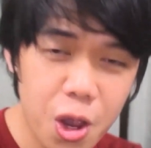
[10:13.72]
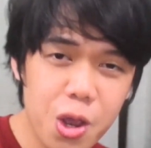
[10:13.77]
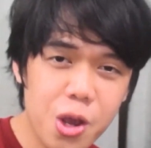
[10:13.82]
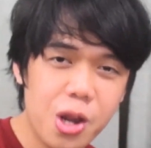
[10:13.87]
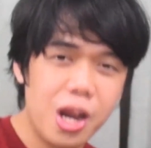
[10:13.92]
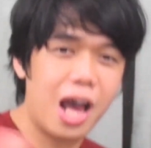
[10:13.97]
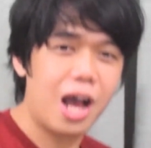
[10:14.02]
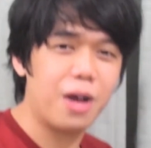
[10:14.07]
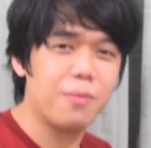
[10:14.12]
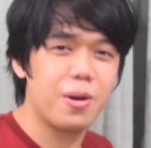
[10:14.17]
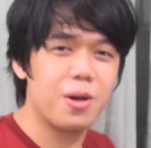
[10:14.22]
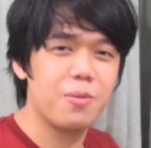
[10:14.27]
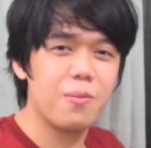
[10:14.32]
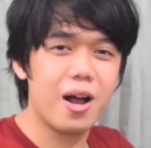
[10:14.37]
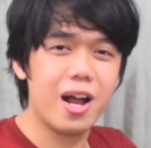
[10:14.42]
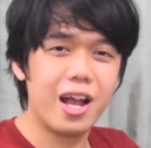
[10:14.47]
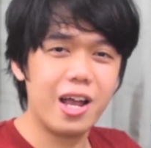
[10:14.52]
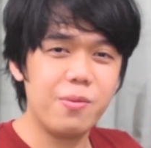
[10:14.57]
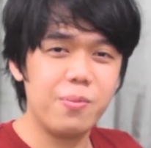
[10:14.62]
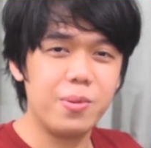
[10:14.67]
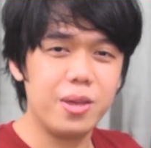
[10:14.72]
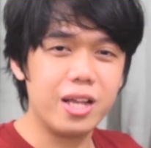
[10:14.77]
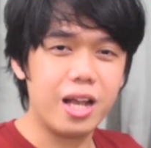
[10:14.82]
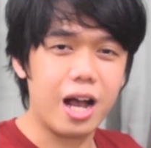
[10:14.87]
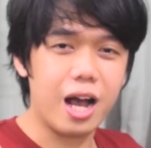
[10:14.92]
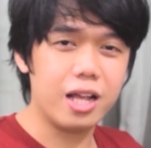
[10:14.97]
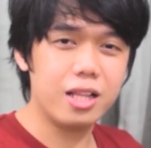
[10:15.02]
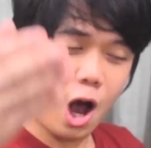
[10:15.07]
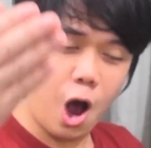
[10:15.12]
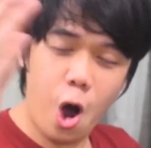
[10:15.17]
ayun lamang mga
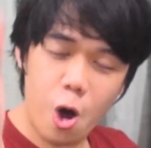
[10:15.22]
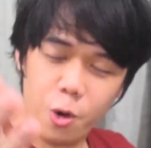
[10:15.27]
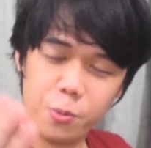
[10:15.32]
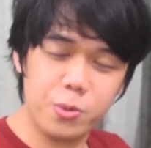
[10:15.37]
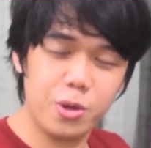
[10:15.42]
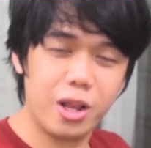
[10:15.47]
kaibigan. Hope